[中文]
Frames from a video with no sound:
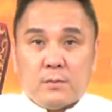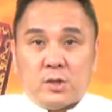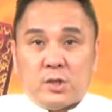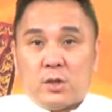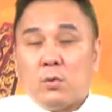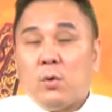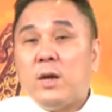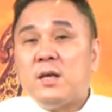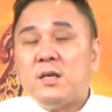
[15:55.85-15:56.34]

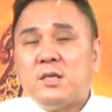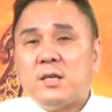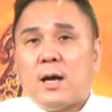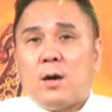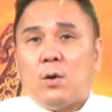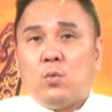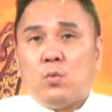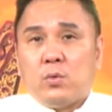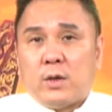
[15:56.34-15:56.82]
请问一
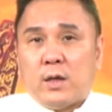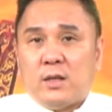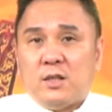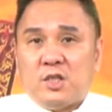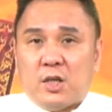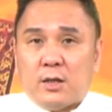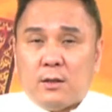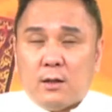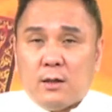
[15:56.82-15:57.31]
下，五
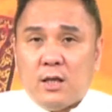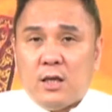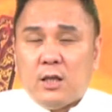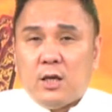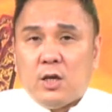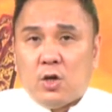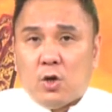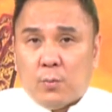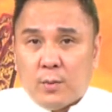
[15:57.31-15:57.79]
年前的利
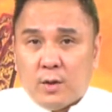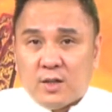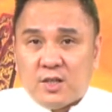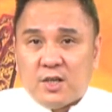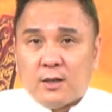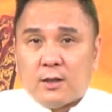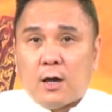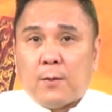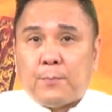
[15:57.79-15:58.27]
率有没有
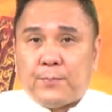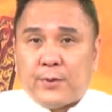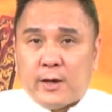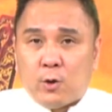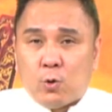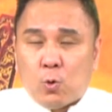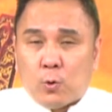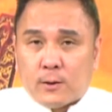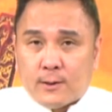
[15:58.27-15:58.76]
接到
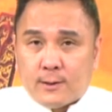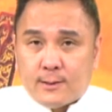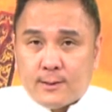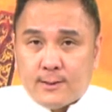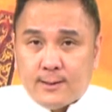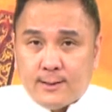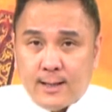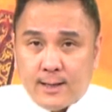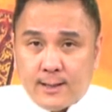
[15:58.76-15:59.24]
苹果的
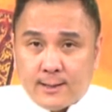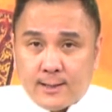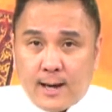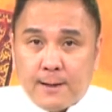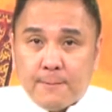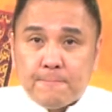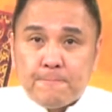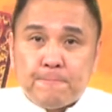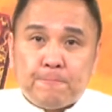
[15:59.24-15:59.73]
订
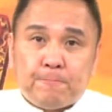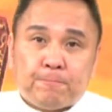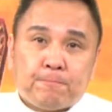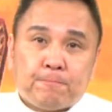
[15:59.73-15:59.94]
单？